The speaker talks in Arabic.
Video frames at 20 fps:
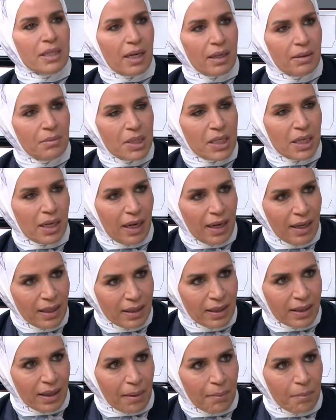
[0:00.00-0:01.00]

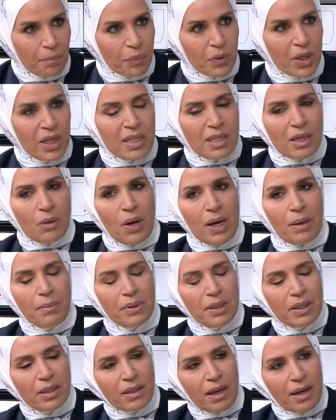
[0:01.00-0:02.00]
بزرعاتنا سواء
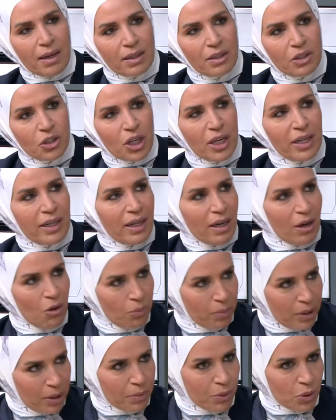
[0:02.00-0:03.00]
بنطاق تجاري او
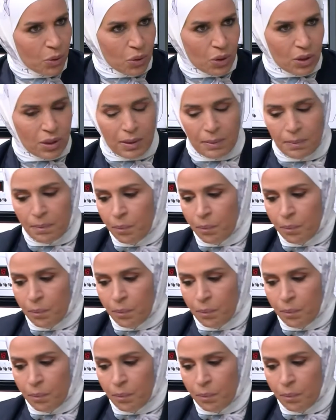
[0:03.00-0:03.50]
بالبيوت